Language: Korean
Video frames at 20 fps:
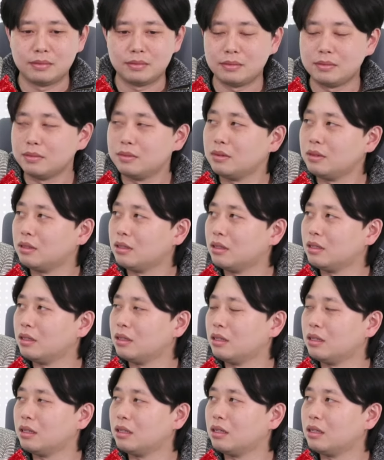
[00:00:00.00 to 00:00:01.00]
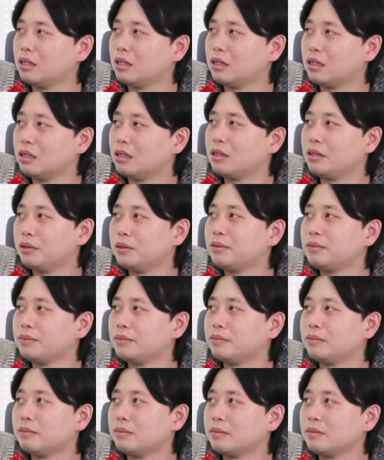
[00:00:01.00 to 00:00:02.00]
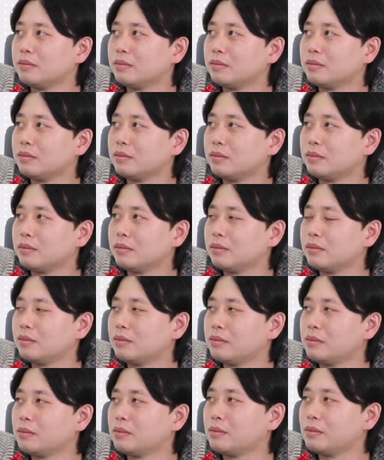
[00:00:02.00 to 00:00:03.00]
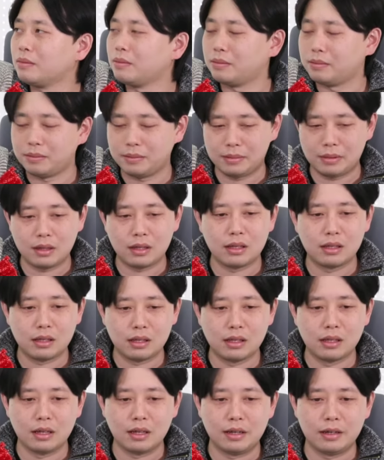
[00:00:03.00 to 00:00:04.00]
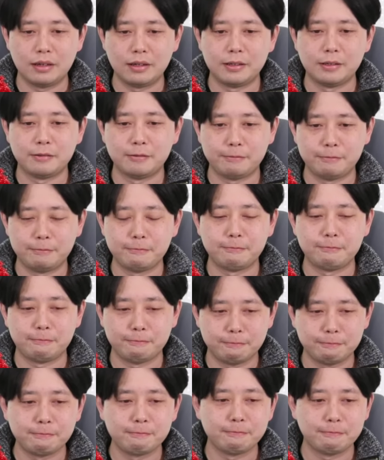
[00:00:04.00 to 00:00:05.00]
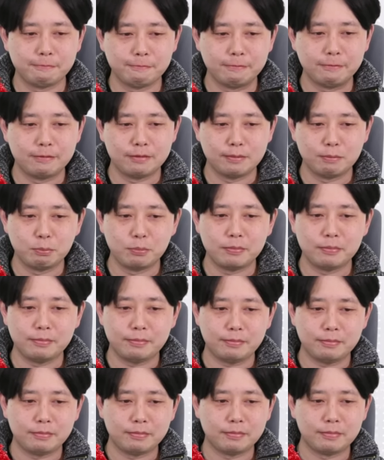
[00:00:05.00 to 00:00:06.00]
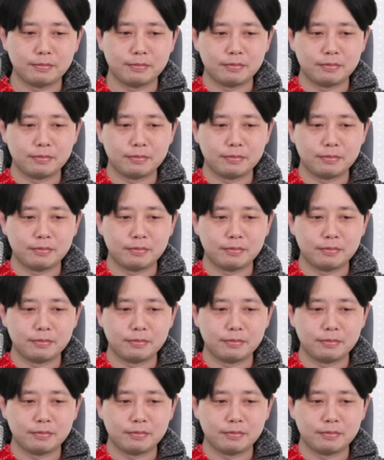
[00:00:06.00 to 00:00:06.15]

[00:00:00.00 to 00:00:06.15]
굉장히 돈이 많이 풀릴 때에 우리 주가 상승이라든지 이런 거를 생각하시면은 돈이 풀리면 투자할